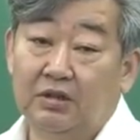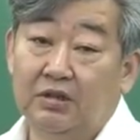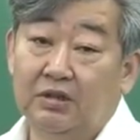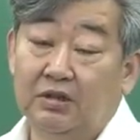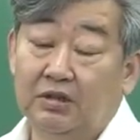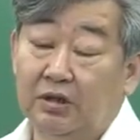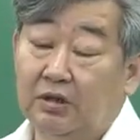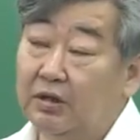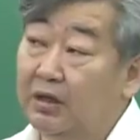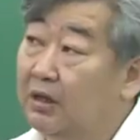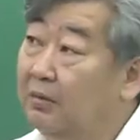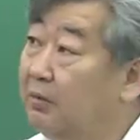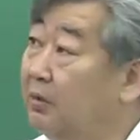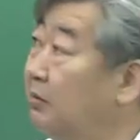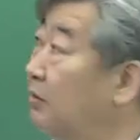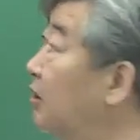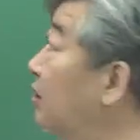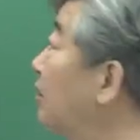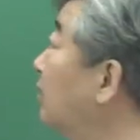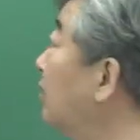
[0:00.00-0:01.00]
그 전에
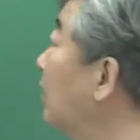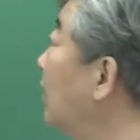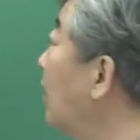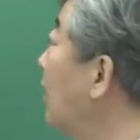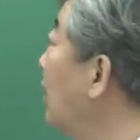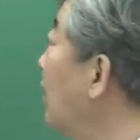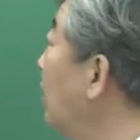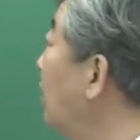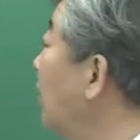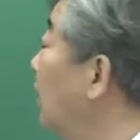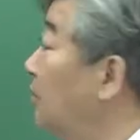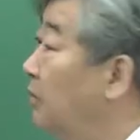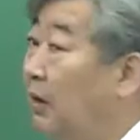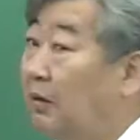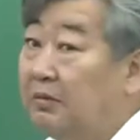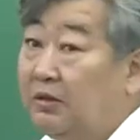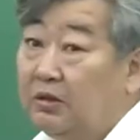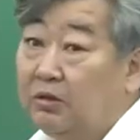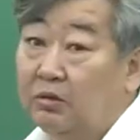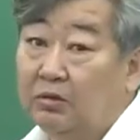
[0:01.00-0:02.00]
보면 이
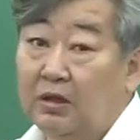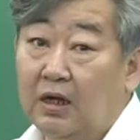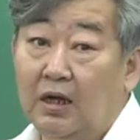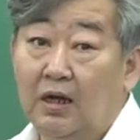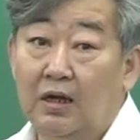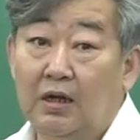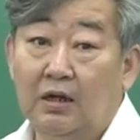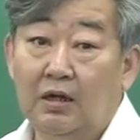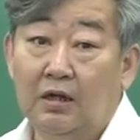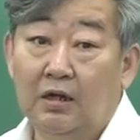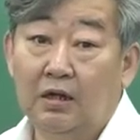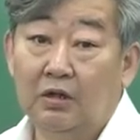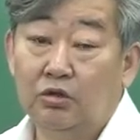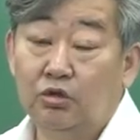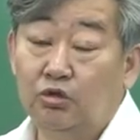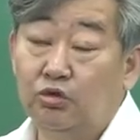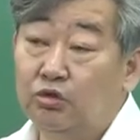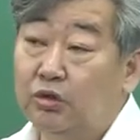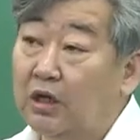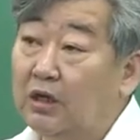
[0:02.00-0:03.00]
법이 토탈
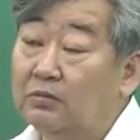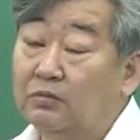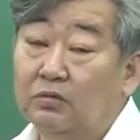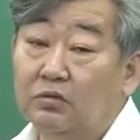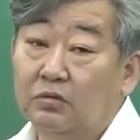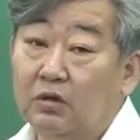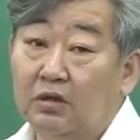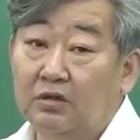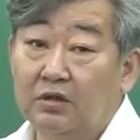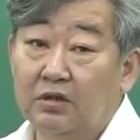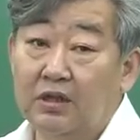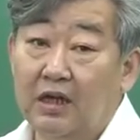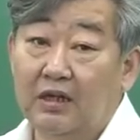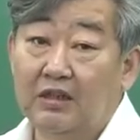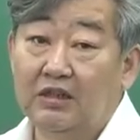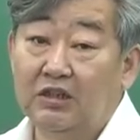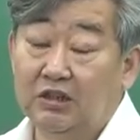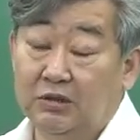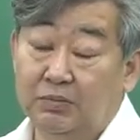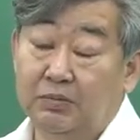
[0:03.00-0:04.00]
두 개를 묶어서
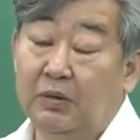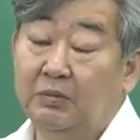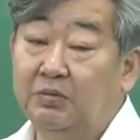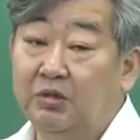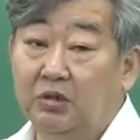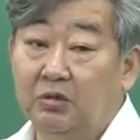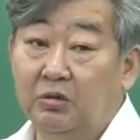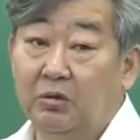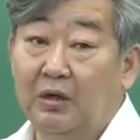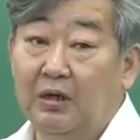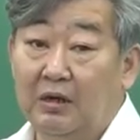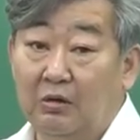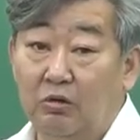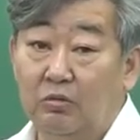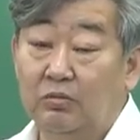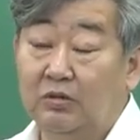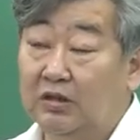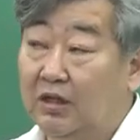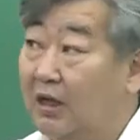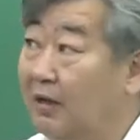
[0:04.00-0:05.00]
약 20점 정도가
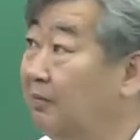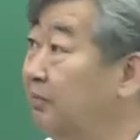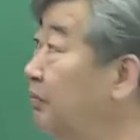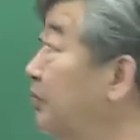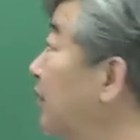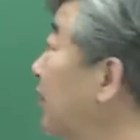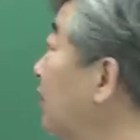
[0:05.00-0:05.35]
나옵니다.